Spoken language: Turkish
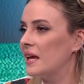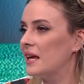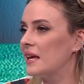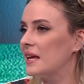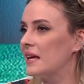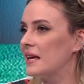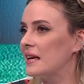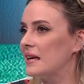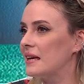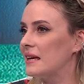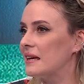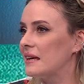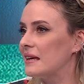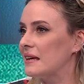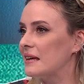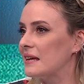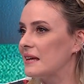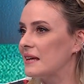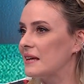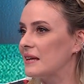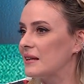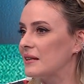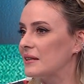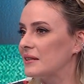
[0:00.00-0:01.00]

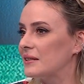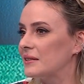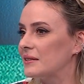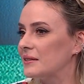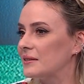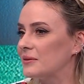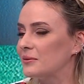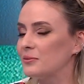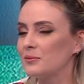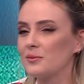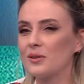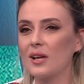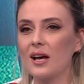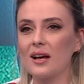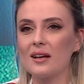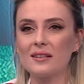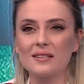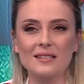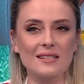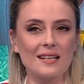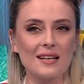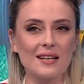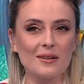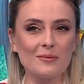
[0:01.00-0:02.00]
e,
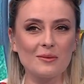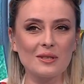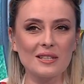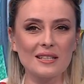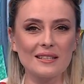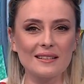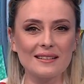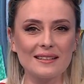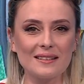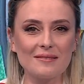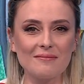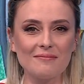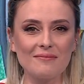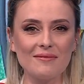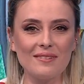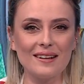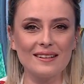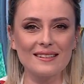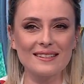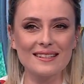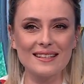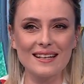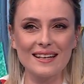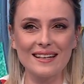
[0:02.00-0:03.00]
say, sayamadıklarım
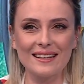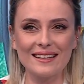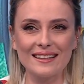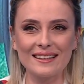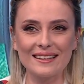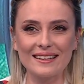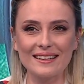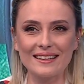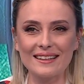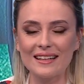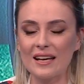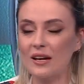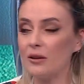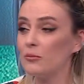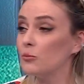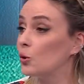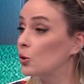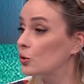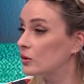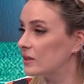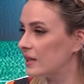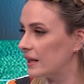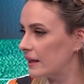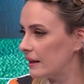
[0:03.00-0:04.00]
varsa arada
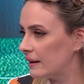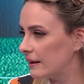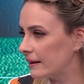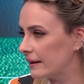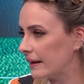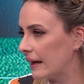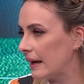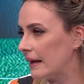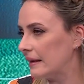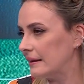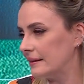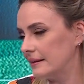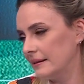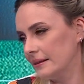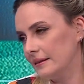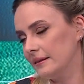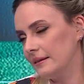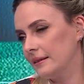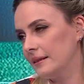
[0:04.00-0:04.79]
Montella geldi.